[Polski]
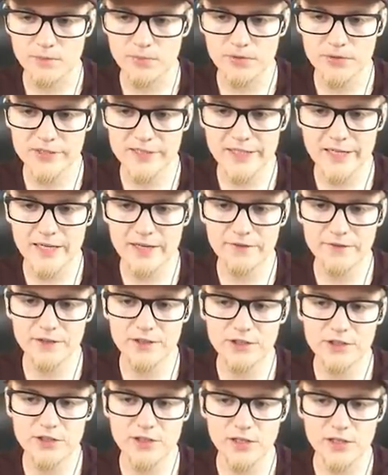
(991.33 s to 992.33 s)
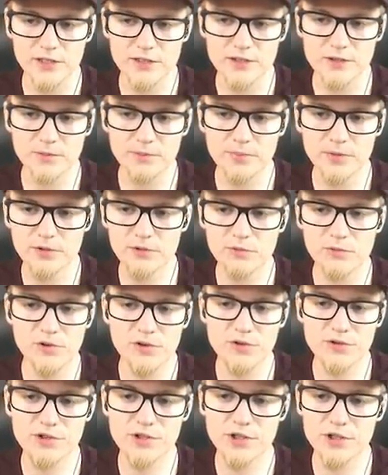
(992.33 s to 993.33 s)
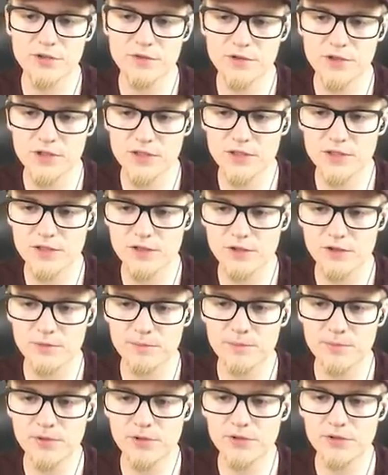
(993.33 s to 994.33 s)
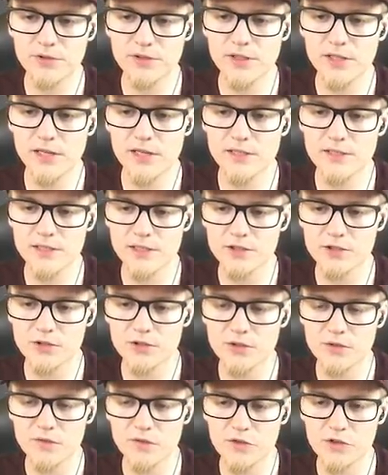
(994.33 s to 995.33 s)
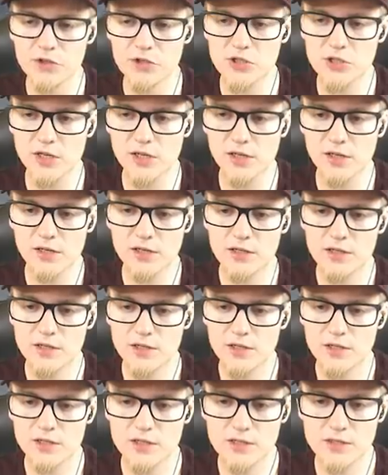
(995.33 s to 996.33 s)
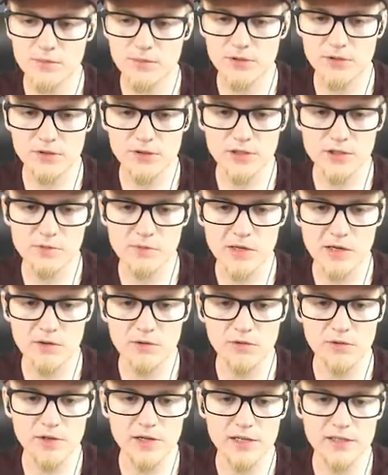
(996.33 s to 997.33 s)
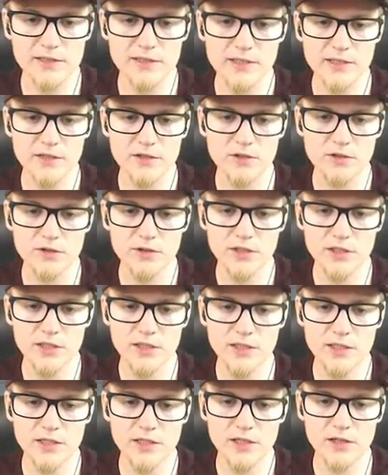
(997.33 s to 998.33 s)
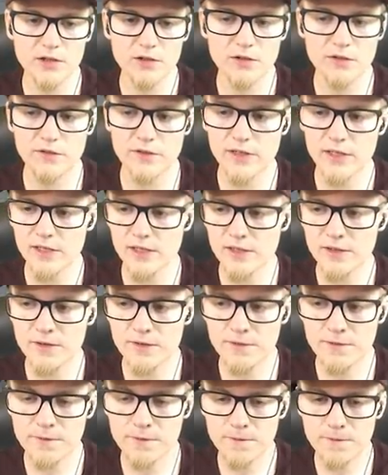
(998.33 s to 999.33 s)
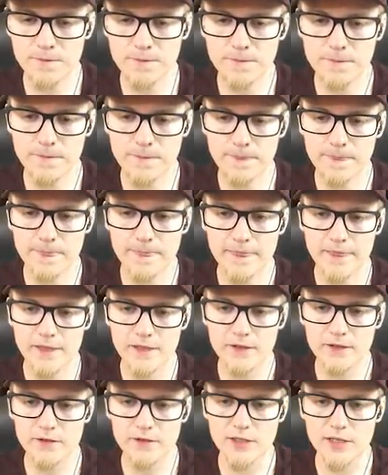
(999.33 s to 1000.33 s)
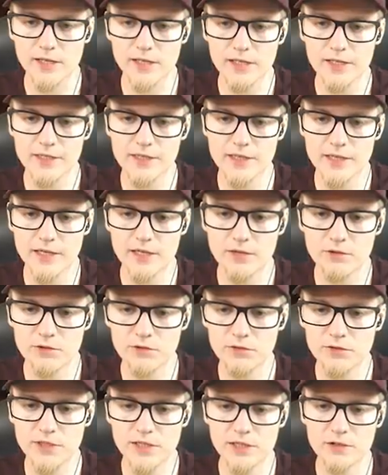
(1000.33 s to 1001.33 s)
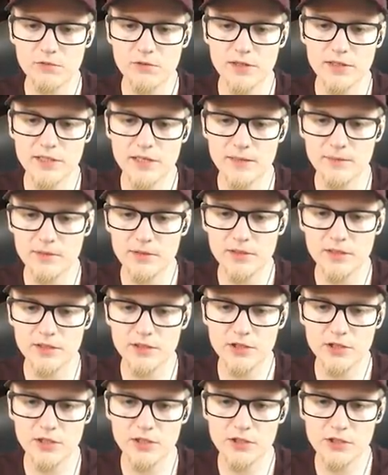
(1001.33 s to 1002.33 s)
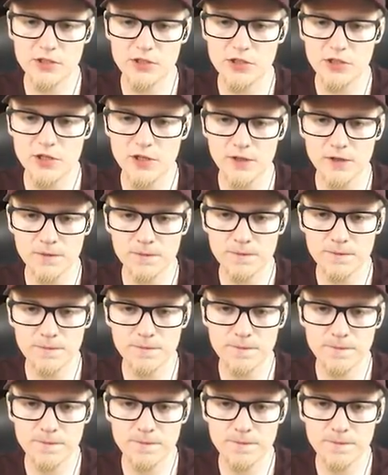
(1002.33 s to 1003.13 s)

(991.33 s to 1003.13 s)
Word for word: to postawić, teraz to podłączyć, wszystko podokręcać oczywiście, żeby to też miało ręce i nogi, jakiekolwiek. Okej, okay, nakładamy te części.